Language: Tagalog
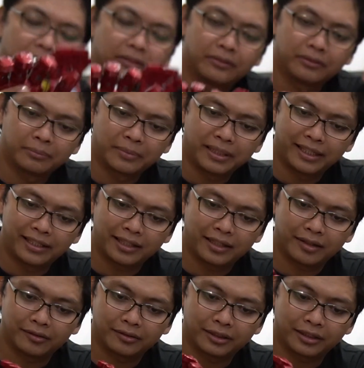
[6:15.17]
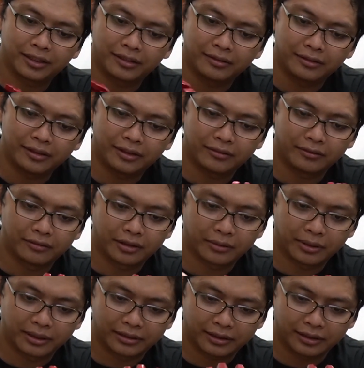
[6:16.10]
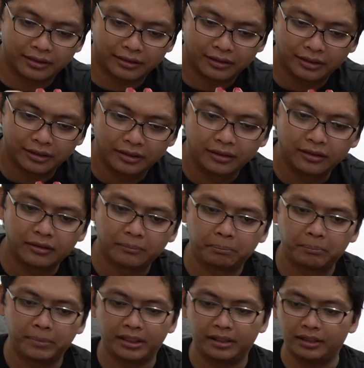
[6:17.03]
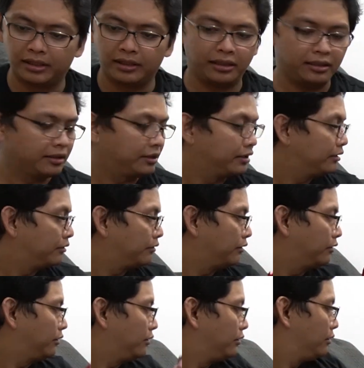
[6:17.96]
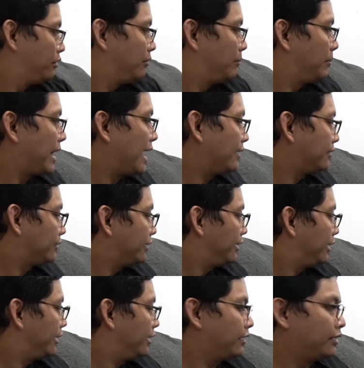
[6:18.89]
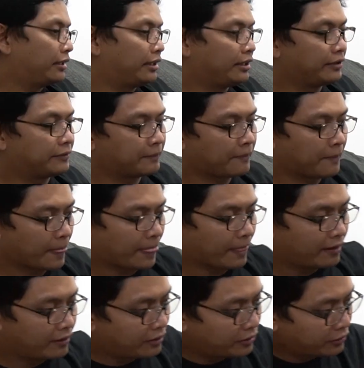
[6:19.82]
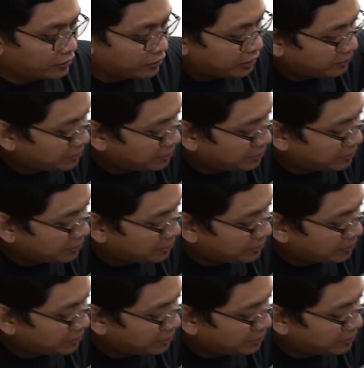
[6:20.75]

ano. Mahina ako sa ganun eh kung gawa sa binil. Plastic. So,